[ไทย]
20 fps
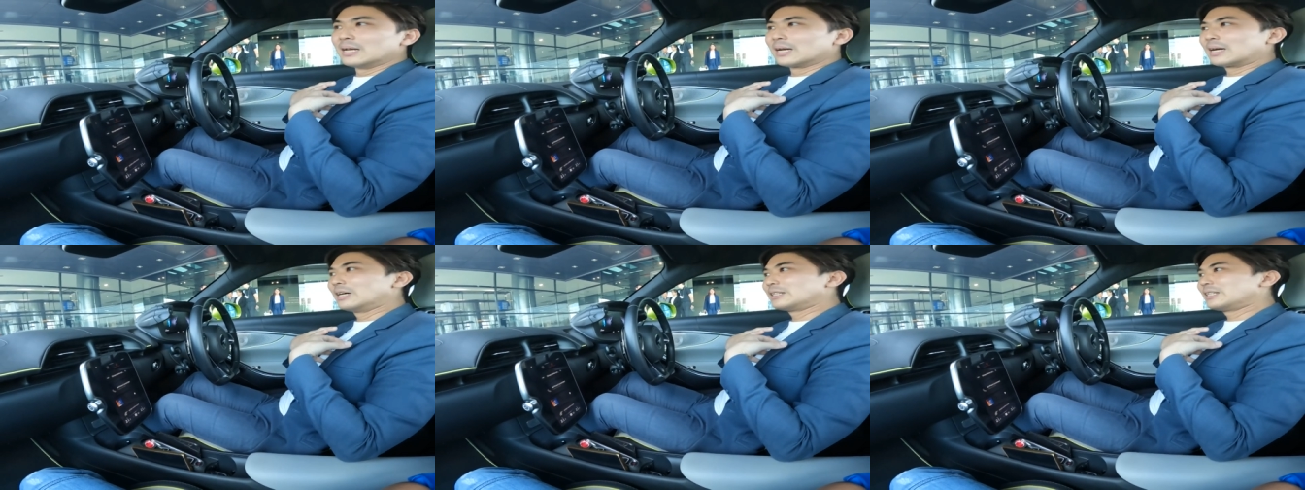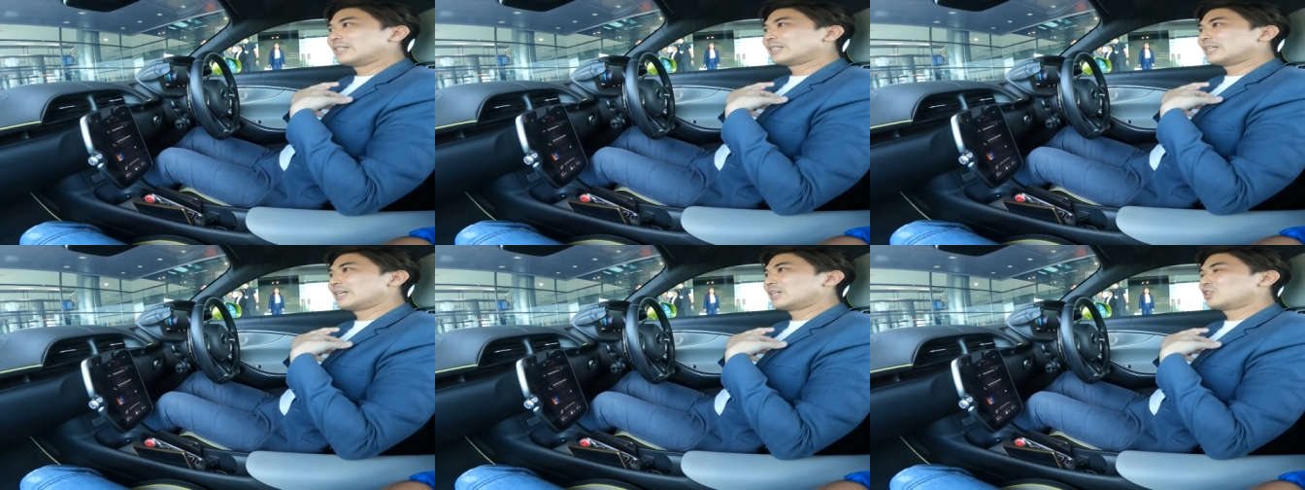คือ
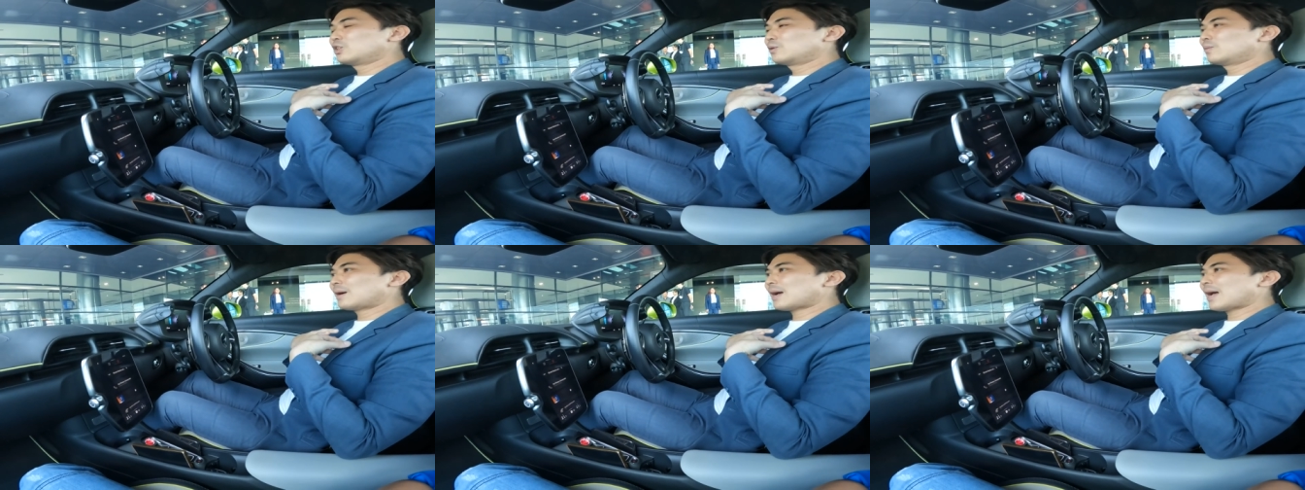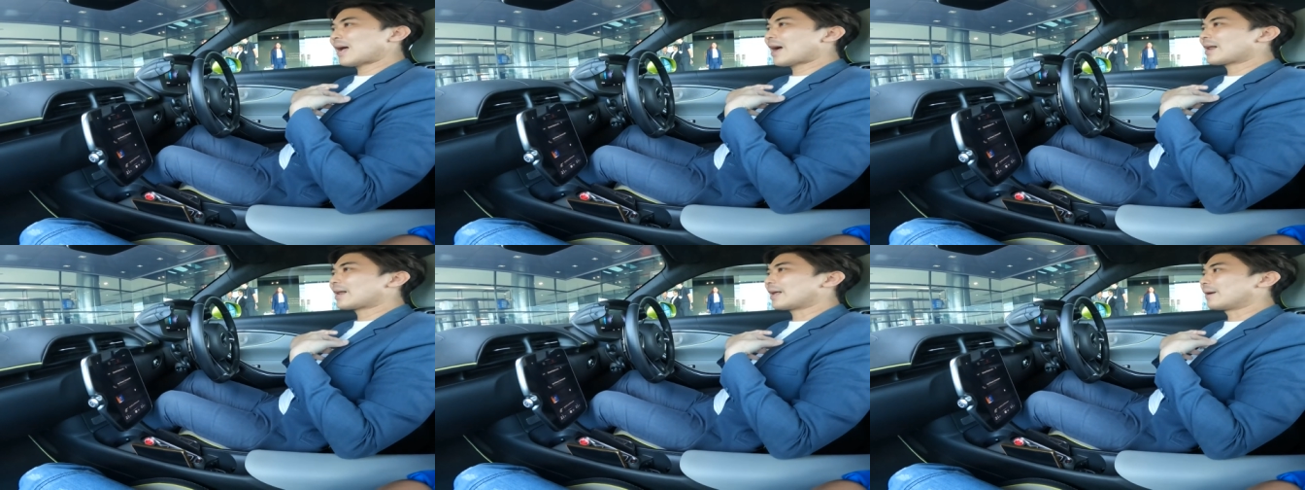จริงๆซูเปอร์
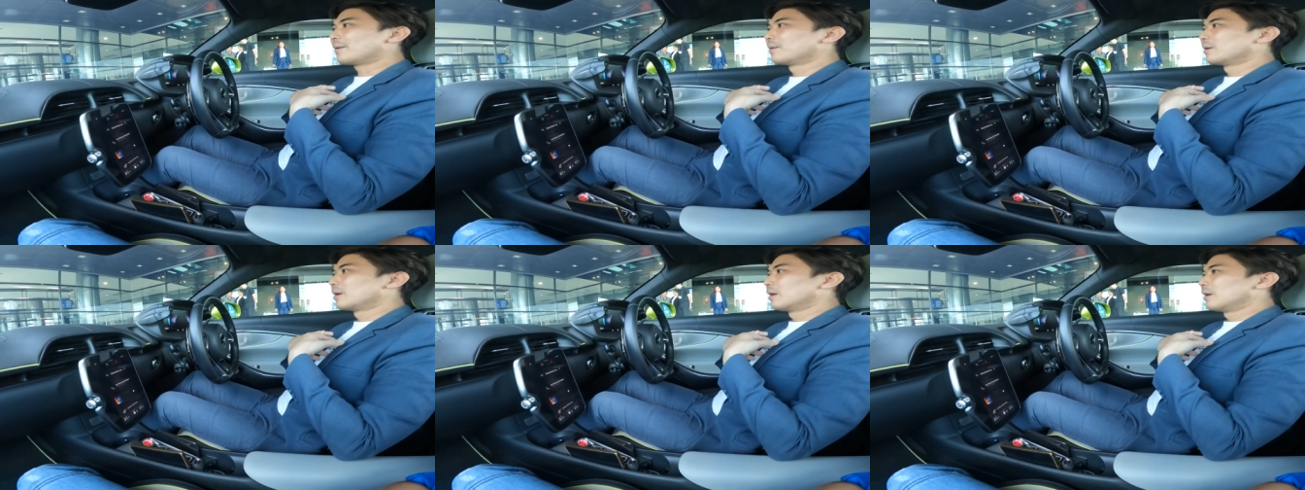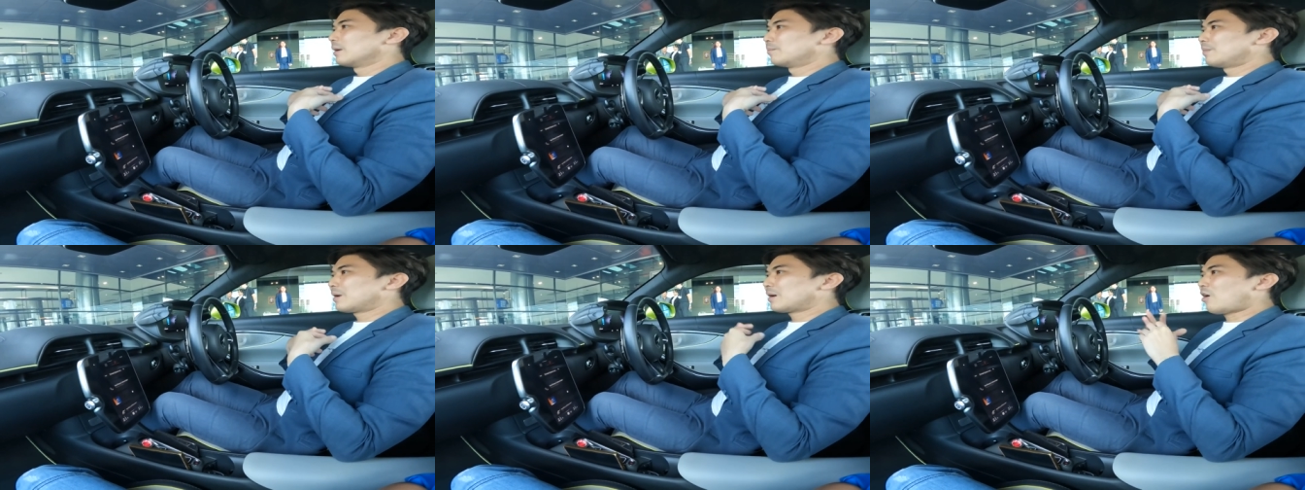คาร์เนี่ย
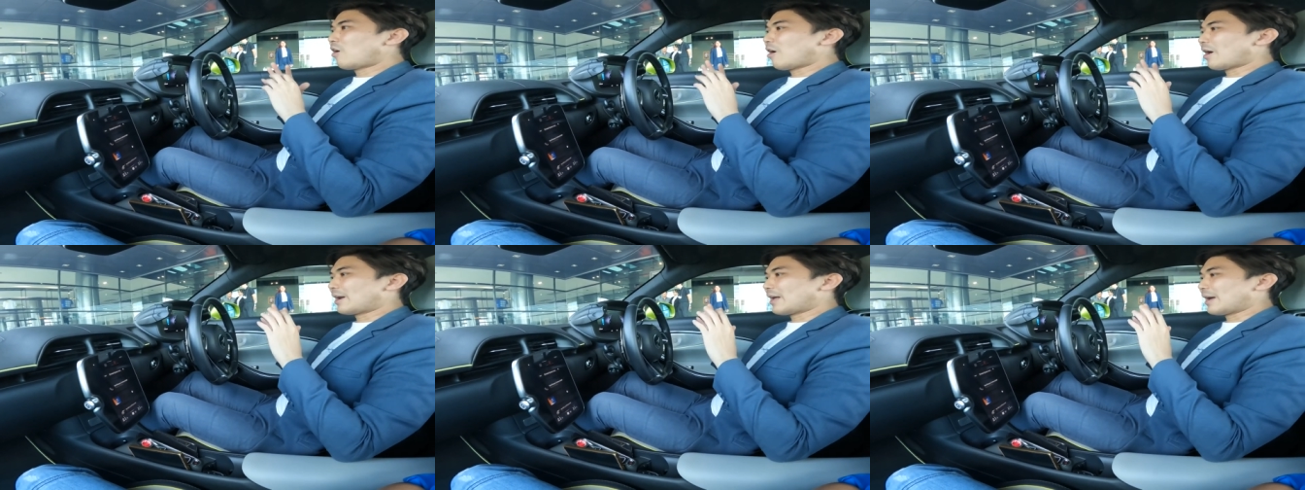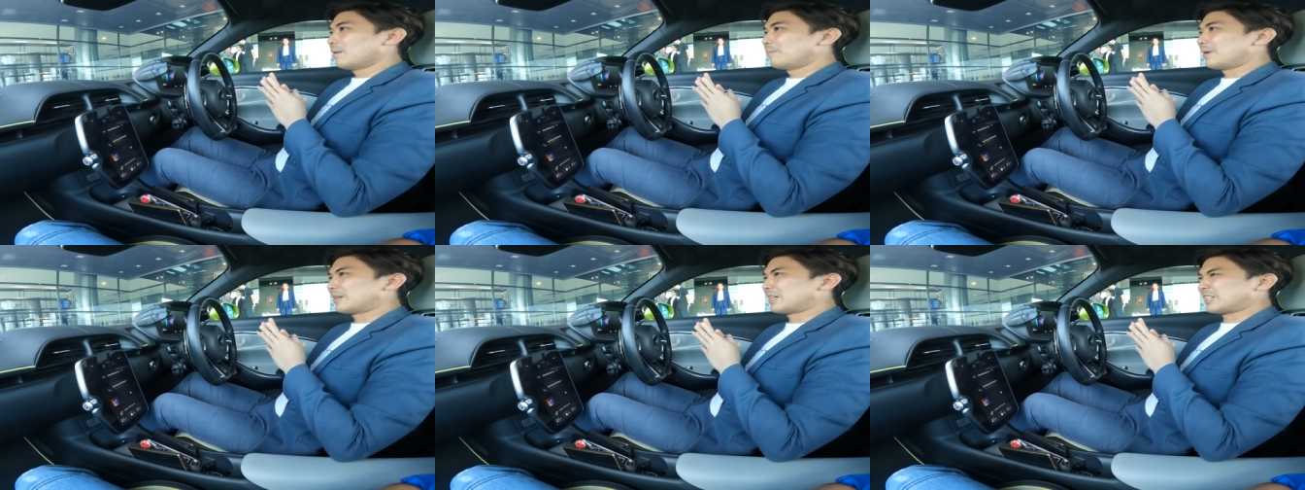เมื่อก่อน
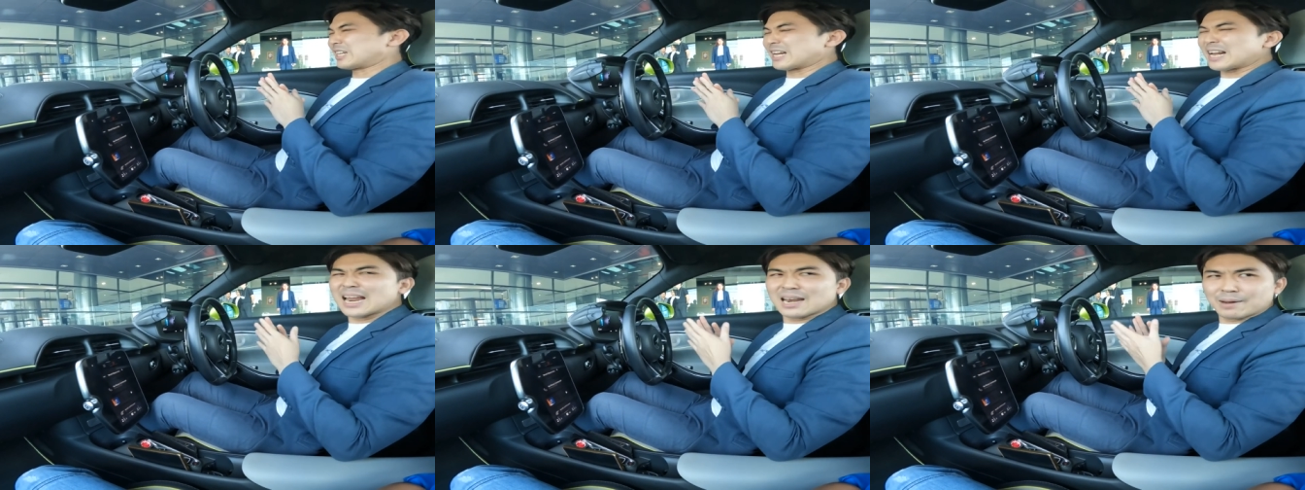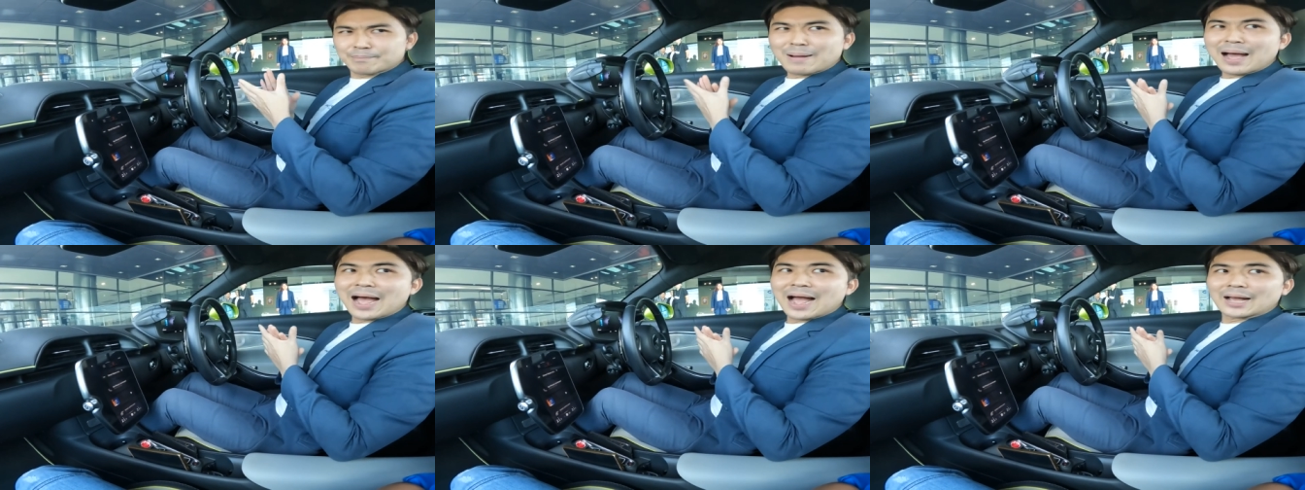อ่ะมันจะใช้งาน
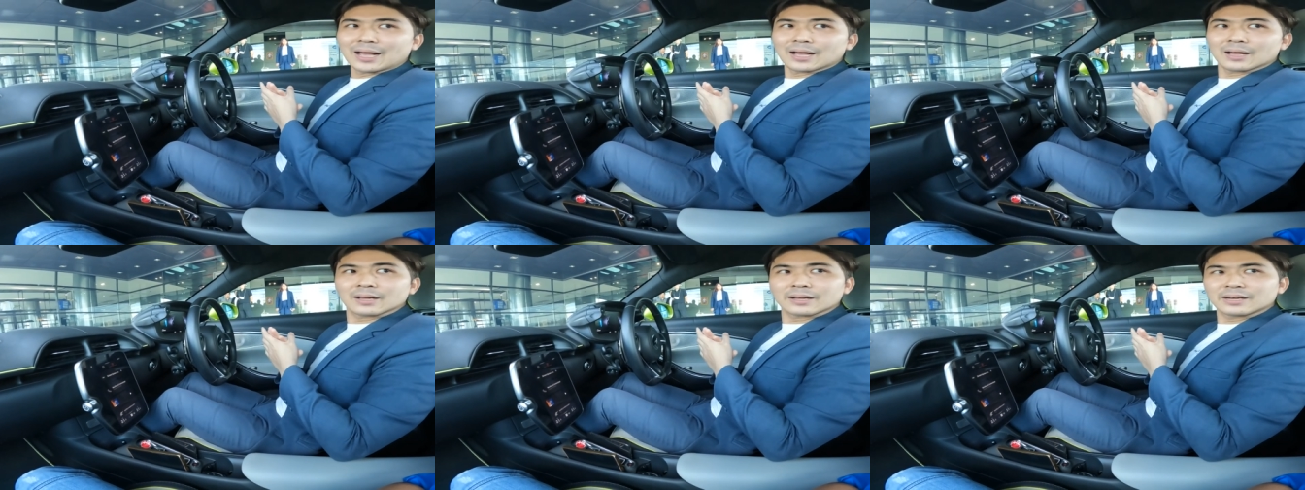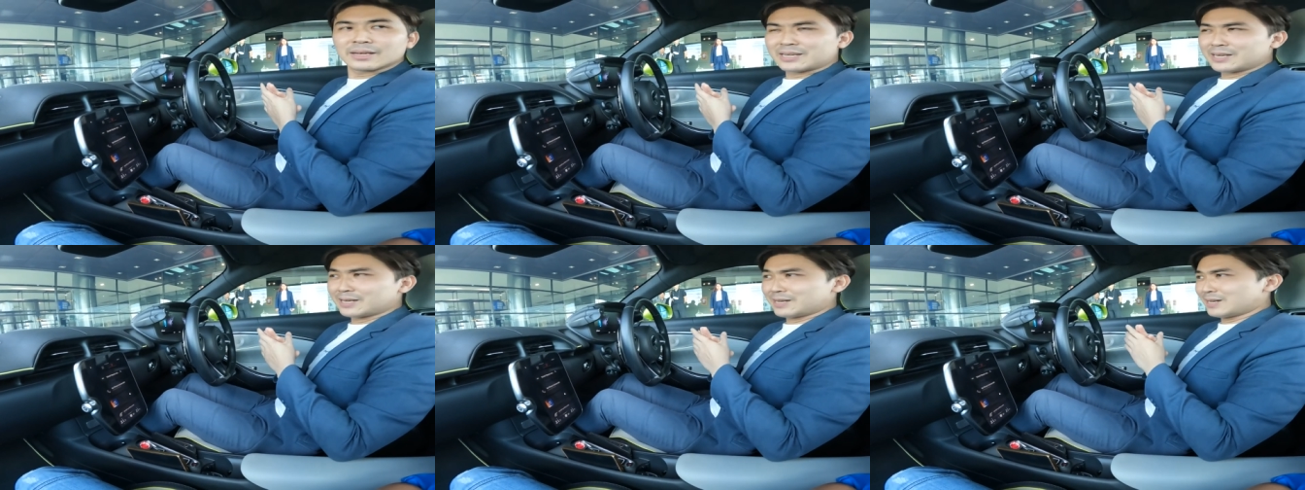ลำบากอ่ะ
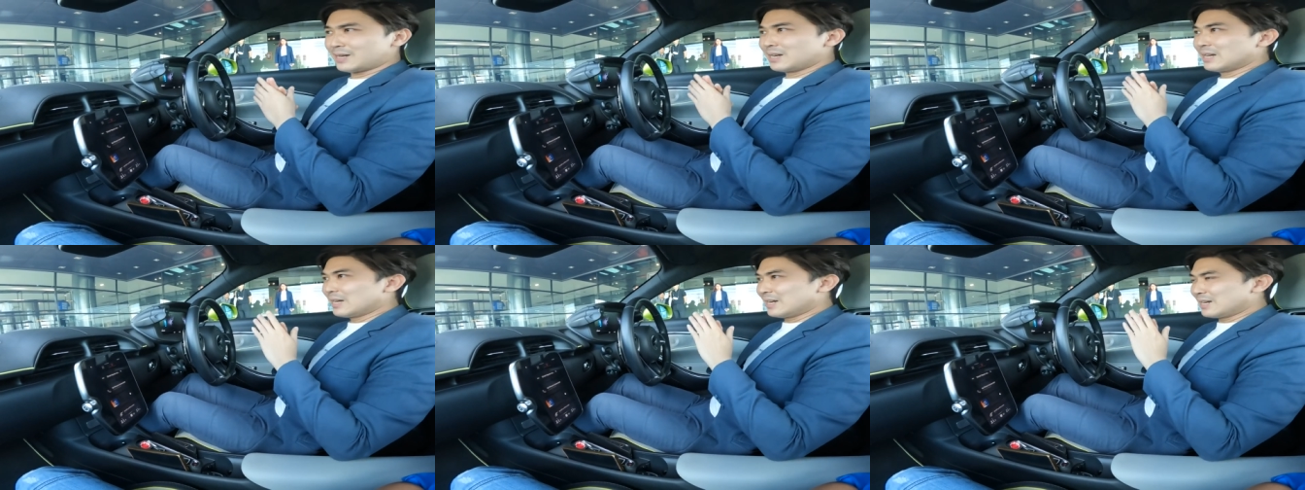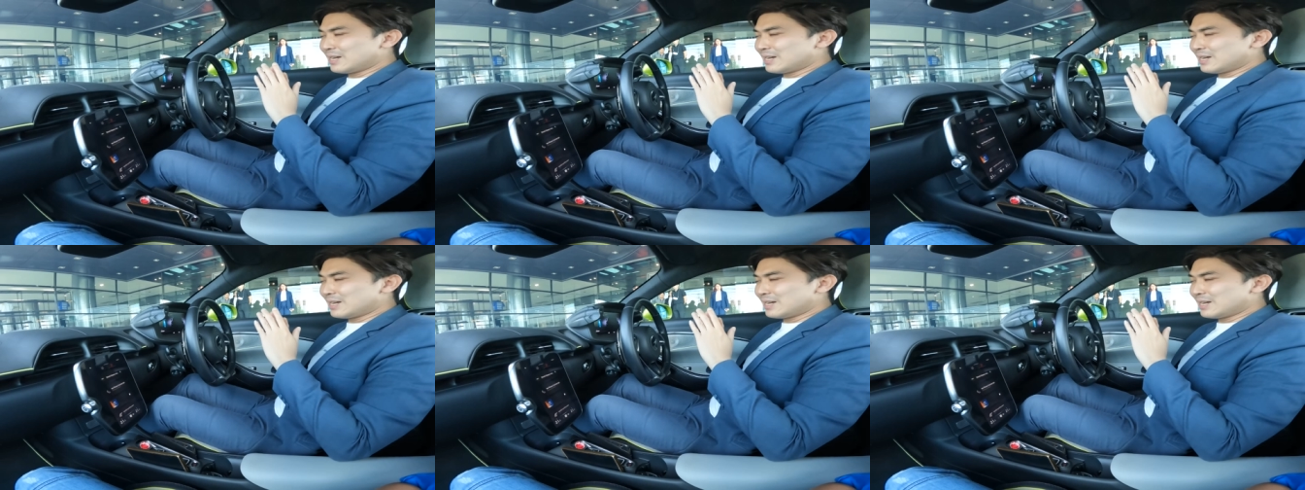อ่าใช่